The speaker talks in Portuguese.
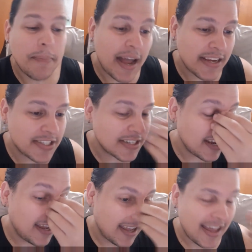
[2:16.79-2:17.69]
Mas
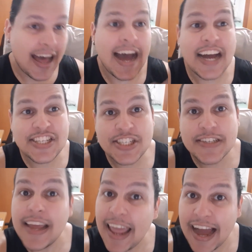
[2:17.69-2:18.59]

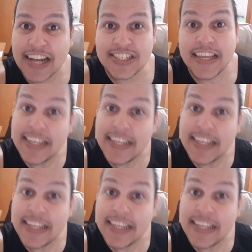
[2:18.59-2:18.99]
arte é arte, né?